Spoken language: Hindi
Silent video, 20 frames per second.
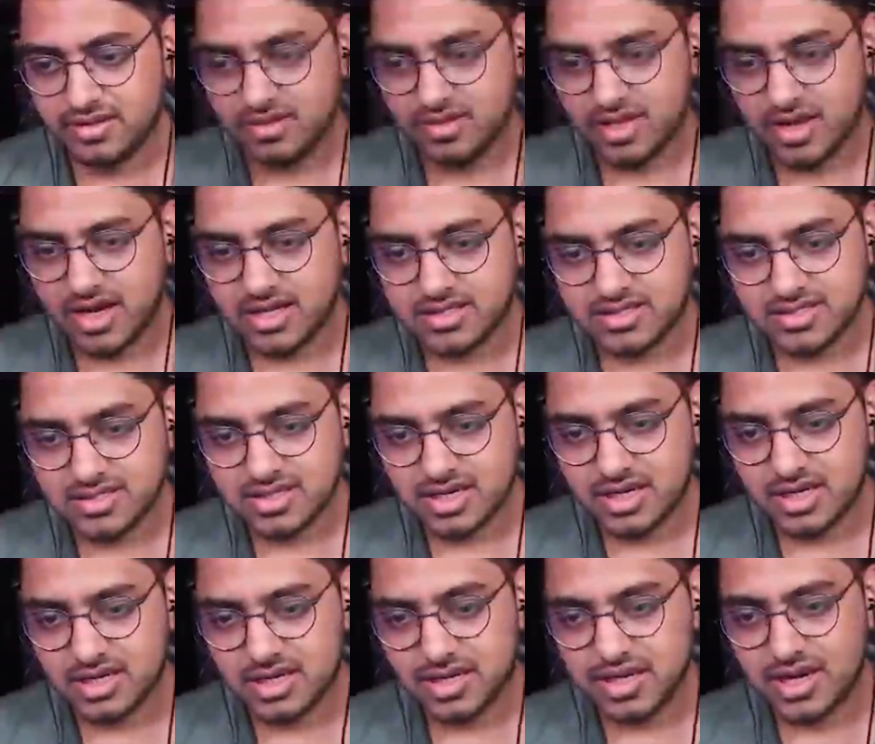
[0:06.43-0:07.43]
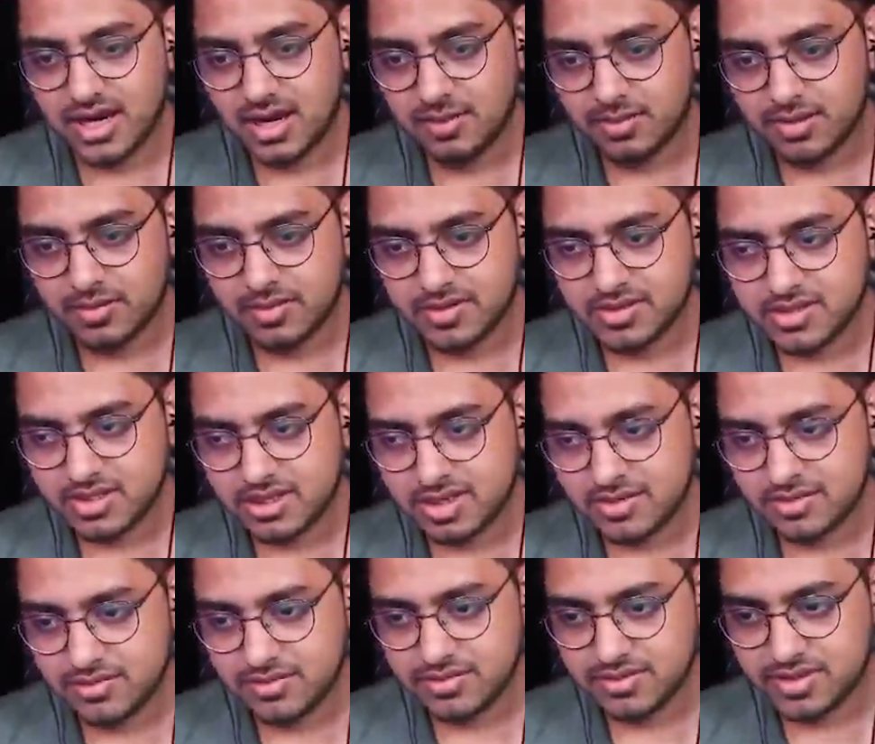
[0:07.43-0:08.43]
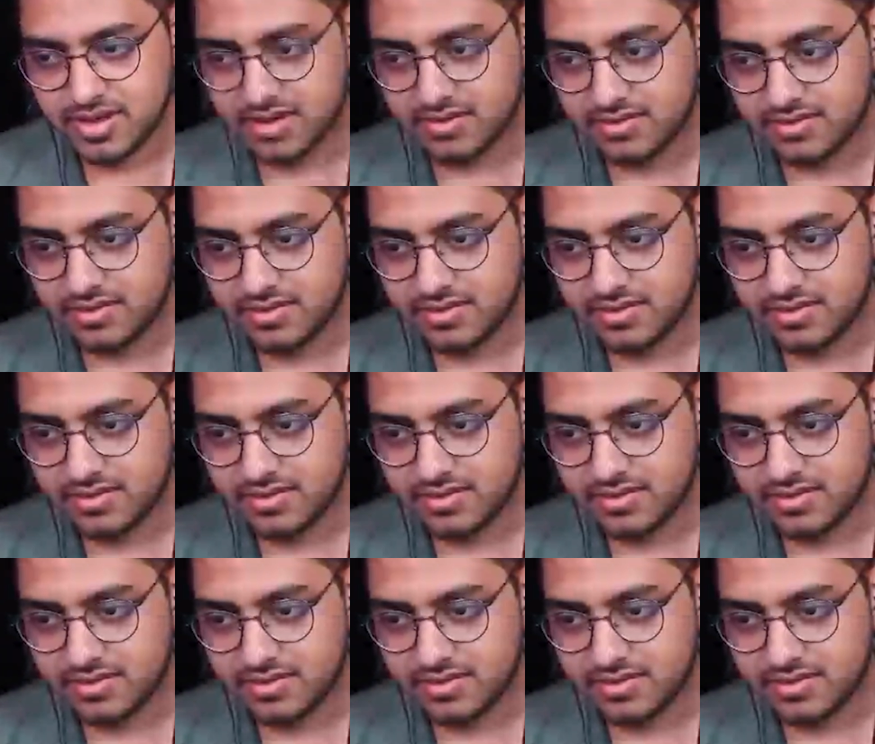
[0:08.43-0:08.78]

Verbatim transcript: यहाँ से चलिएगा आपके पीछे ना घुस जाए वो